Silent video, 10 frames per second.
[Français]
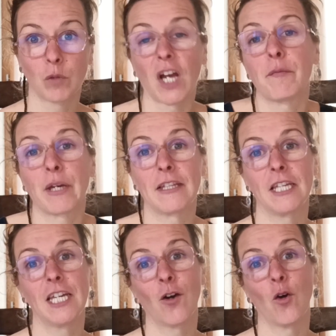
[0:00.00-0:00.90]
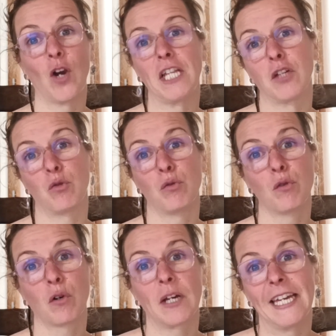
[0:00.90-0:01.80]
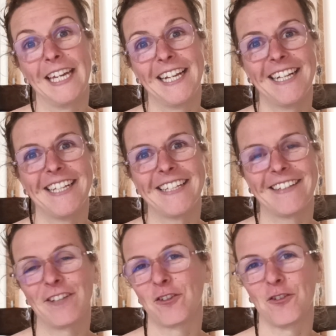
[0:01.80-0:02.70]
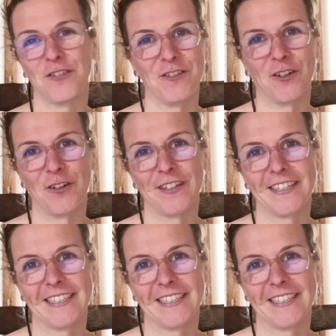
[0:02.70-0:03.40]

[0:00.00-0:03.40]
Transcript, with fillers: respecter euh, la nature et les êtres vivants.